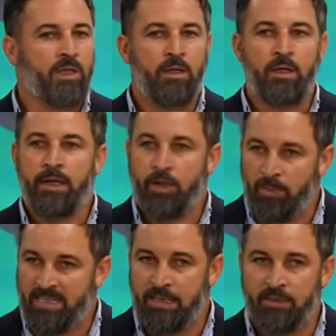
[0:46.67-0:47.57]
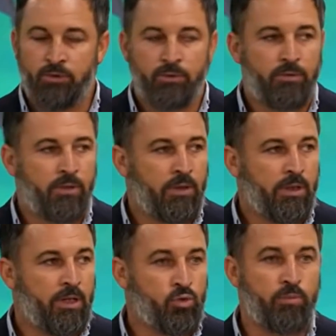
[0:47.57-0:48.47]
en lo más alto.
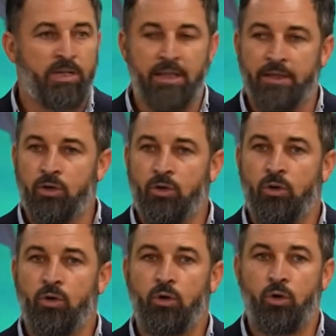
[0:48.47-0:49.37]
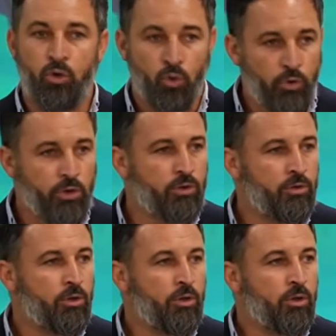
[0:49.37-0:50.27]
Es un verdadero orgullo
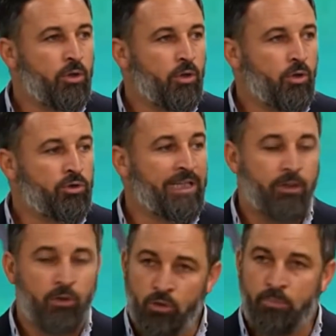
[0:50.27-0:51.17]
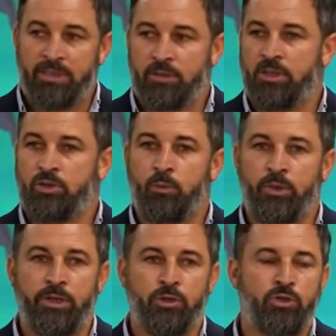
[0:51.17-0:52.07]
contar con compatriotas como
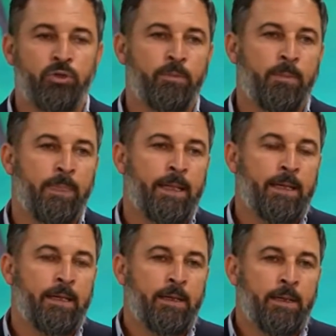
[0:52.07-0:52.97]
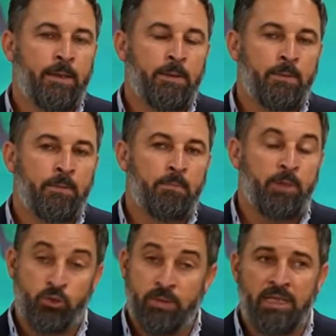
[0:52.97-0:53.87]
ellos, pero
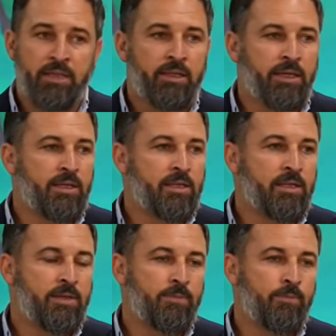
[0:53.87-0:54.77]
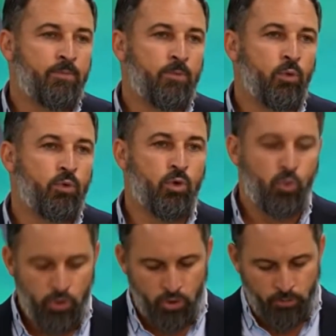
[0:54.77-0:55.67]
es verdad que es un
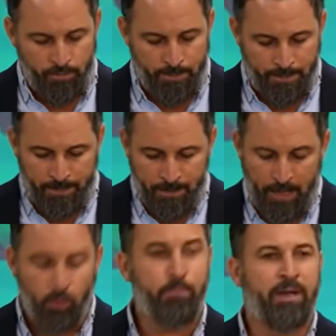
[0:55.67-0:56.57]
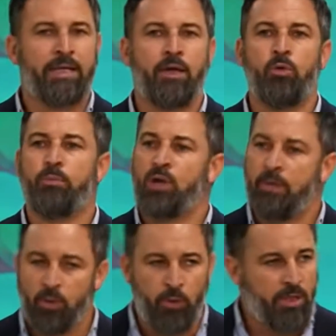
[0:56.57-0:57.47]
orgullo algo empañado por la
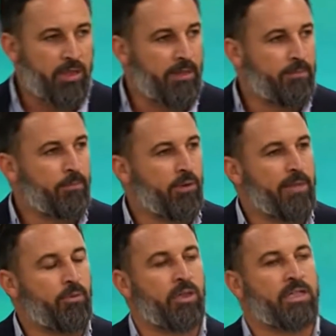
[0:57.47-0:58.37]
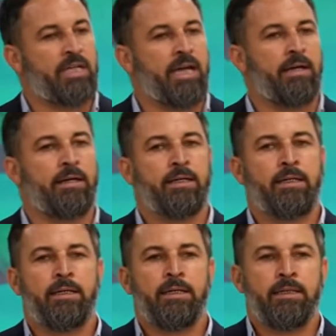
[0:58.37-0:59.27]
vergüenza, por la hipocresía
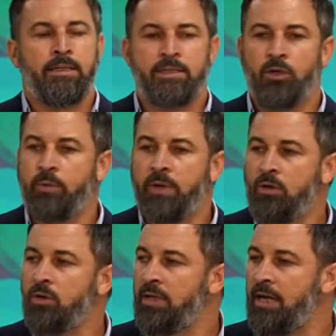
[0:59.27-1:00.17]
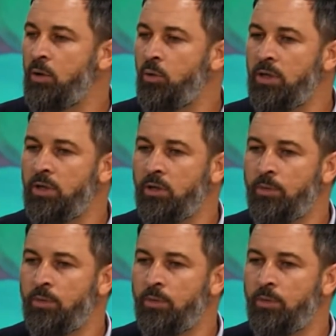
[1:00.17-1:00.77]
de este gobierno que ha acudido